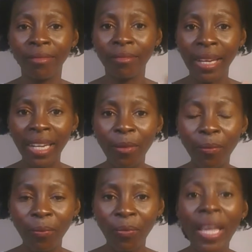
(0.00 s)
¿Vale?
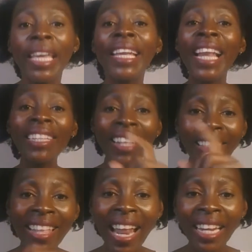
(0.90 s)
Y la
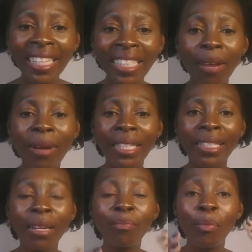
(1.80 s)
tercera lista va a
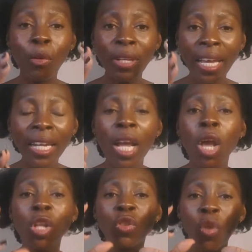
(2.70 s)
ser poner
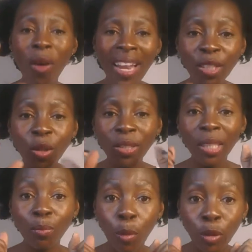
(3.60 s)
todas las
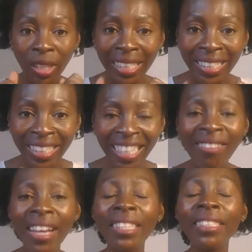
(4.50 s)
cosas
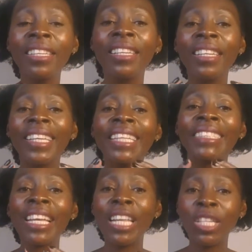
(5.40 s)
positivas que
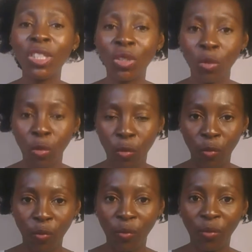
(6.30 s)
tienes tú.
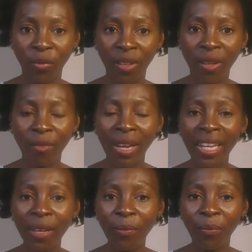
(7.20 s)

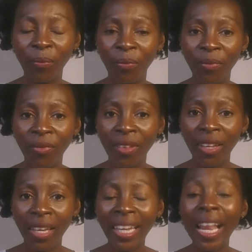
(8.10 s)
¿Vale?
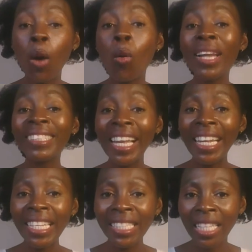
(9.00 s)
Y la cuarta
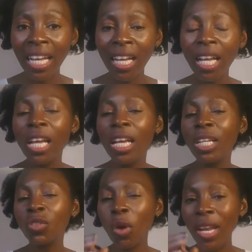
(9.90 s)
lista,
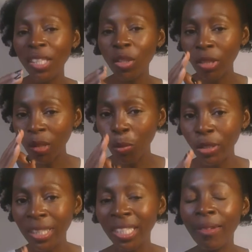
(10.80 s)
todas las cosas
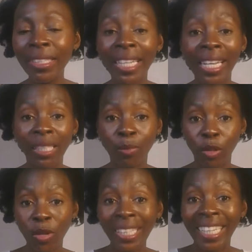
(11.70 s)
positivas que las
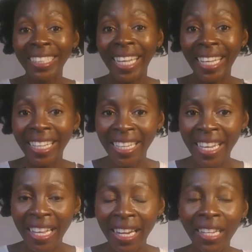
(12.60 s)
personas que te
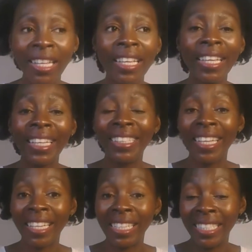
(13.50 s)
quieren, que,
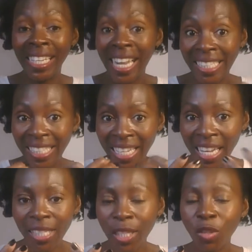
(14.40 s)
si las
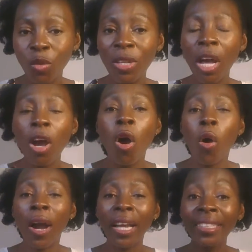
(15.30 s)
tienes en tu vida o
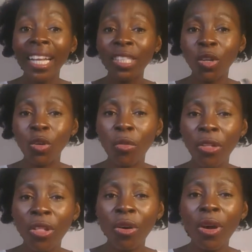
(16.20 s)
gente que has
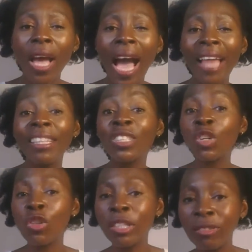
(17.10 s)
conocido, ha
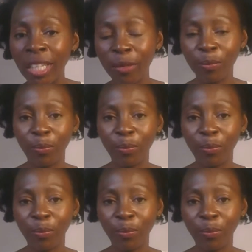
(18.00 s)
dicho de ti.